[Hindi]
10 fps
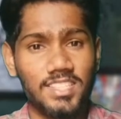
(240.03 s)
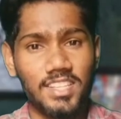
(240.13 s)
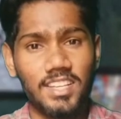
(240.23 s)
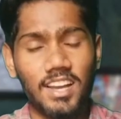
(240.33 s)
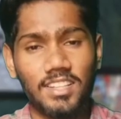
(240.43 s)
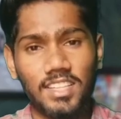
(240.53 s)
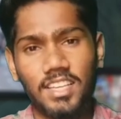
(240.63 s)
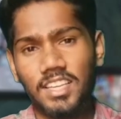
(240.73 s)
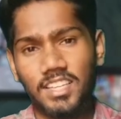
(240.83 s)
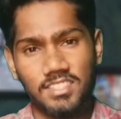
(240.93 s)
कैसे निकालते
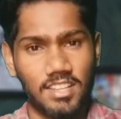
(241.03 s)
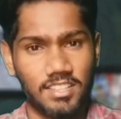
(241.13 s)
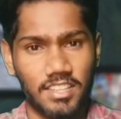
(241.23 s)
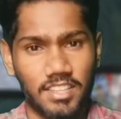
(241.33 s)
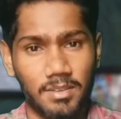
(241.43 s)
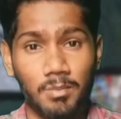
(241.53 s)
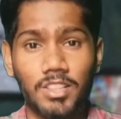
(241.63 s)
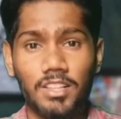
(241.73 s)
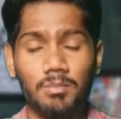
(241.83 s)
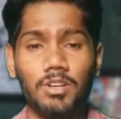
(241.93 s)
हैं ये जानते हैं
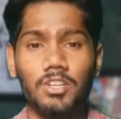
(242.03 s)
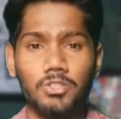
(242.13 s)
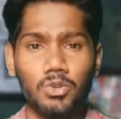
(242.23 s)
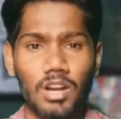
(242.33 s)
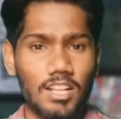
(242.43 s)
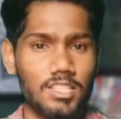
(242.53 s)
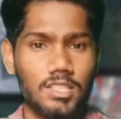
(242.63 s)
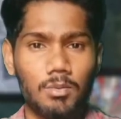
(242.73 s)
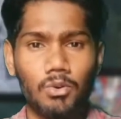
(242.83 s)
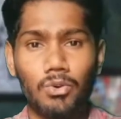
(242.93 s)
मतलब जो
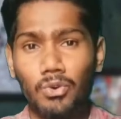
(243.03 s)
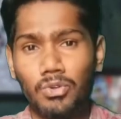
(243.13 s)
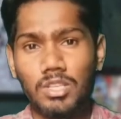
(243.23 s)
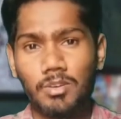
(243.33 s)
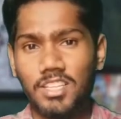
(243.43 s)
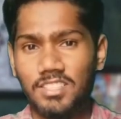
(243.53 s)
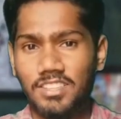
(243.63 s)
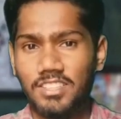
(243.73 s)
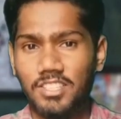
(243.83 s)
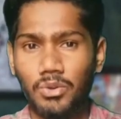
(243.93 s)
राज्यसभा और लोकसभा के
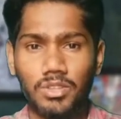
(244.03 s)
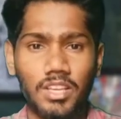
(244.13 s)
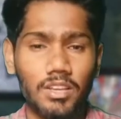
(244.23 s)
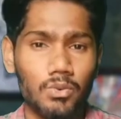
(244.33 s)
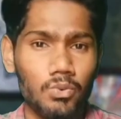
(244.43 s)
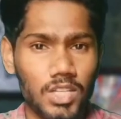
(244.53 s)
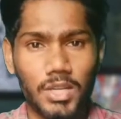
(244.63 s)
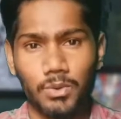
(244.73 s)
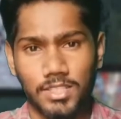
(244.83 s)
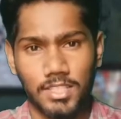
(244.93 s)
सदस्य होते हैं
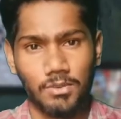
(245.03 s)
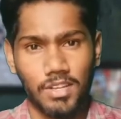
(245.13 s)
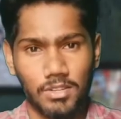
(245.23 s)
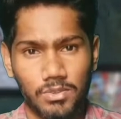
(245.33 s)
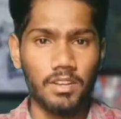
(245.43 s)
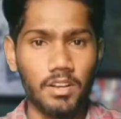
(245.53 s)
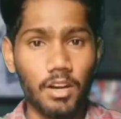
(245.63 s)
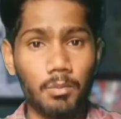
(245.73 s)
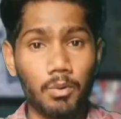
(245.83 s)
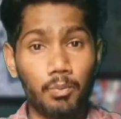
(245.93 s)
उनके वोट्स की
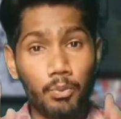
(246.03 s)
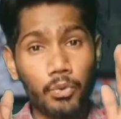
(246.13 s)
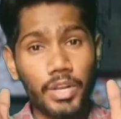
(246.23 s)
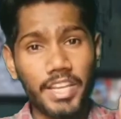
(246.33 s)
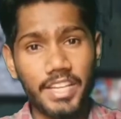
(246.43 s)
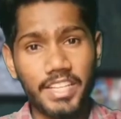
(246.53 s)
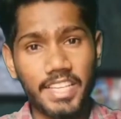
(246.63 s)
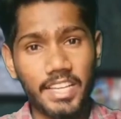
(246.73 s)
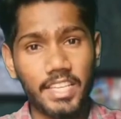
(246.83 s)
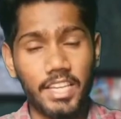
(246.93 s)
वैल्यू अब पूरे
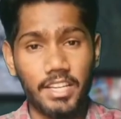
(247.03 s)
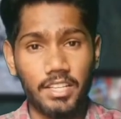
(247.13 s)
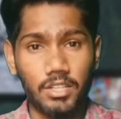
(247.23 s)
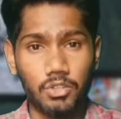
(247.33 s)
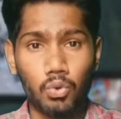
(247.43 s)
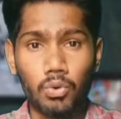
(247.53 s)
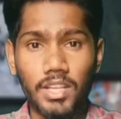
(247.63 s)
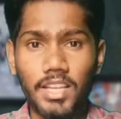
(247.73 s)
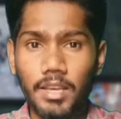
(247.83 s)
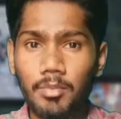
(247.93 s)
इंडिया के
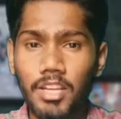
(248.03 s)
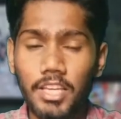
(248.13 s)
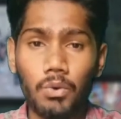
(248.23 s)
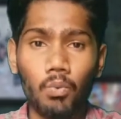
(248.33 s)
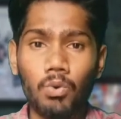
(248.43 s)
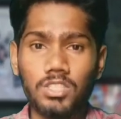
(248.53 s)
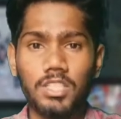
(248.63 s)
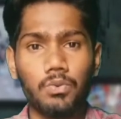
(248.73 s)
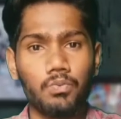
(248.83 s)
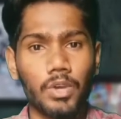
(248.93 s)
टोटल एमएलए के वोट्स
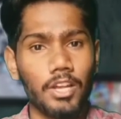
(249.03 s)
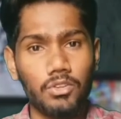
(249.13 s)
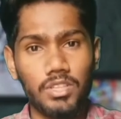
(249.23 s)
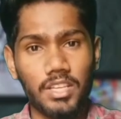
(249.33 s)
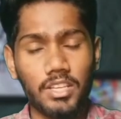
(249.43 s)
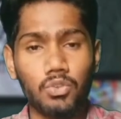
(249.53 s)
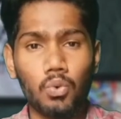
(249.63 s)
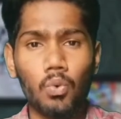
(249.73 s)
की वैल्यू देखें तो